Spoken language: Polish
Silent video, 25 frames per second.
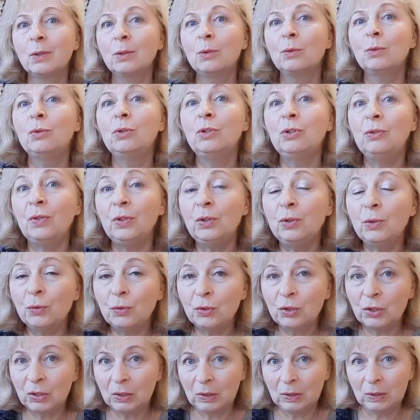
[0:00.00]
ku zdziwieniu
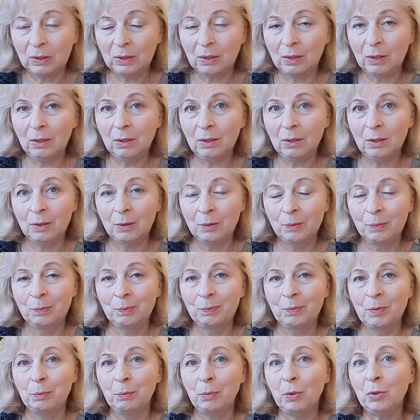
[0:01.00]
wszystkich,
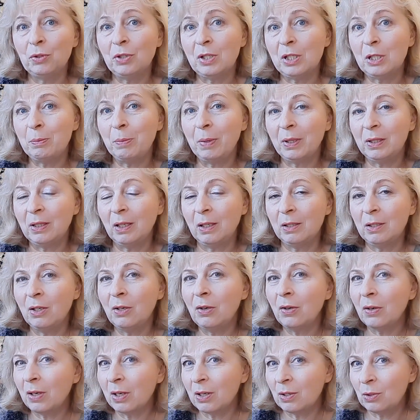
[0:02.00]
podczas badania
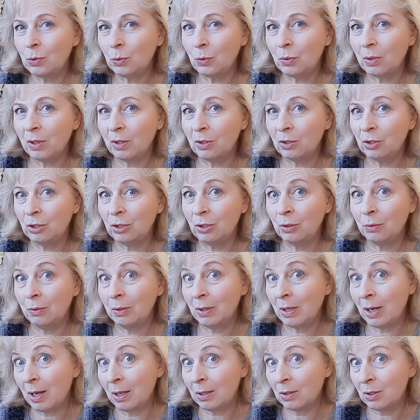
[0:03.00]
okazuje się
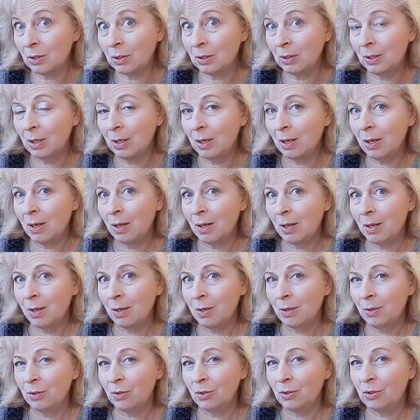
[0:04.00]
raz,
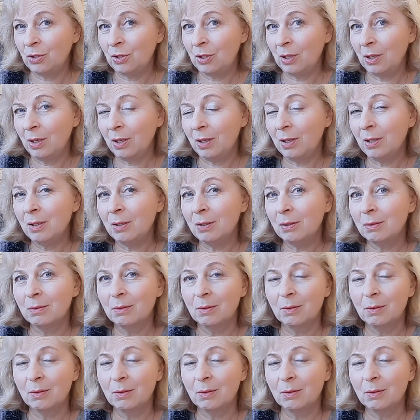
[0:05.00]
że